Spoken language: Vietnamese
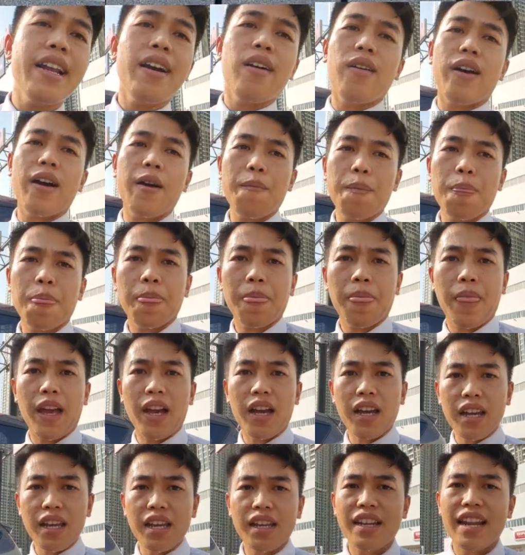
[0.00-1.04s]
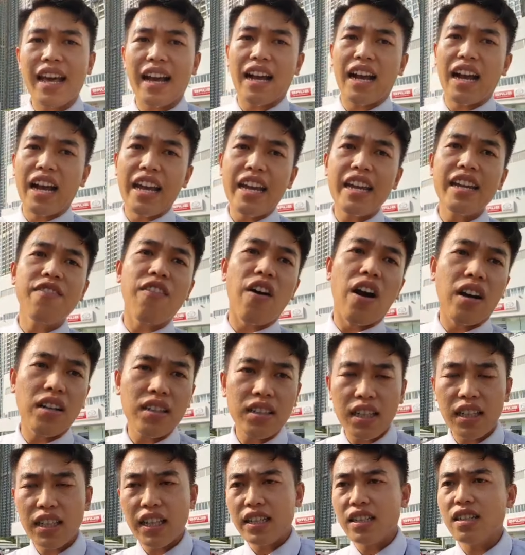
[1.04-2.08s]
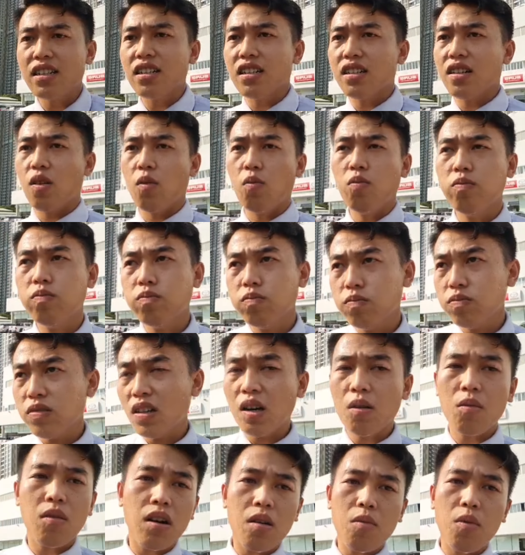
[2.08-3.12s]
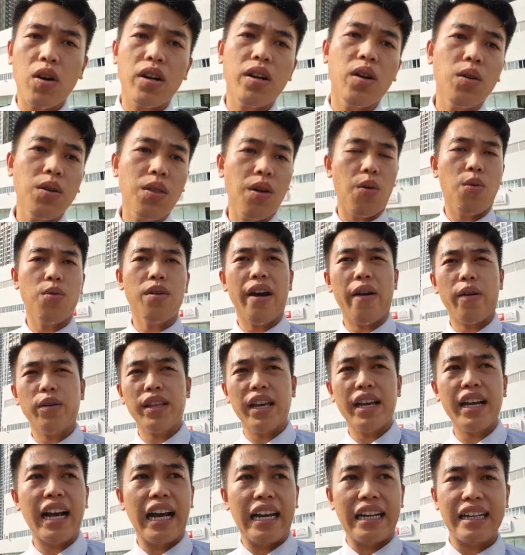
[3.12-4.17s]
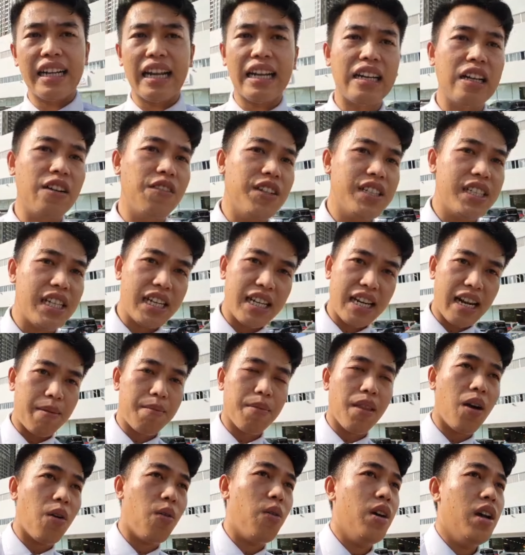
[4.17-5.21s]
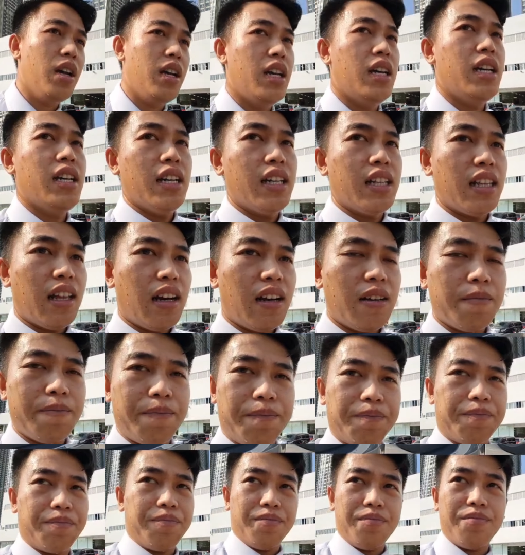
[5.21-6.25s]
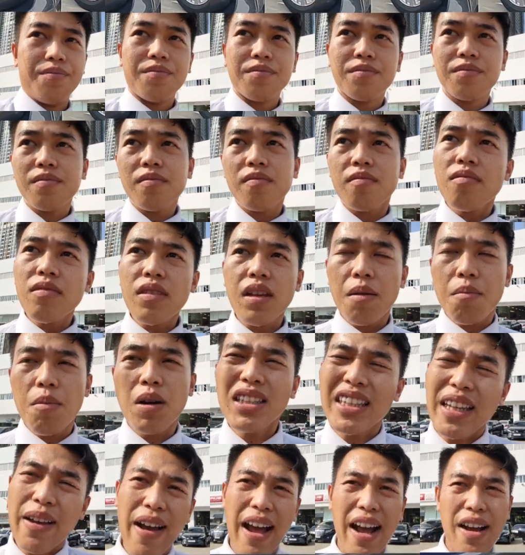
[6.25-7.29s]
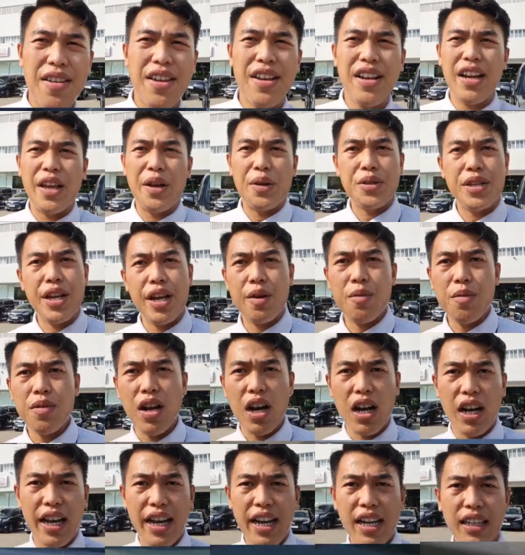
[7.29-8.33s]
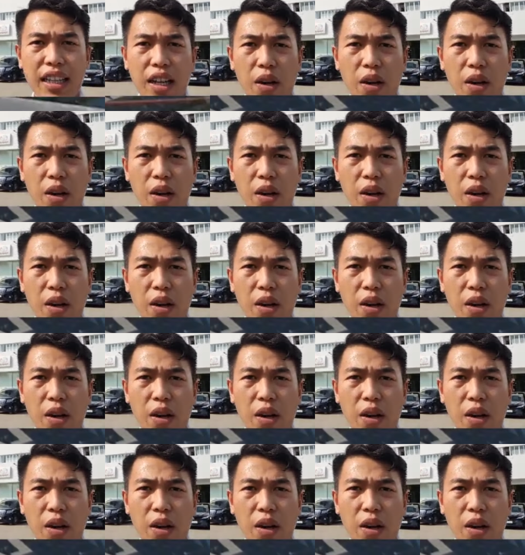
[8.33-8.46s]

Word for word: đồ á thì Đạt nghĩ vẫn trên thị trường cũng không có một cái đối thủ nào có thể cạnh tranh được với CX-5 đâu. Đó, mức tiêu hao nhiên liệu xe cũng cực kỳ ít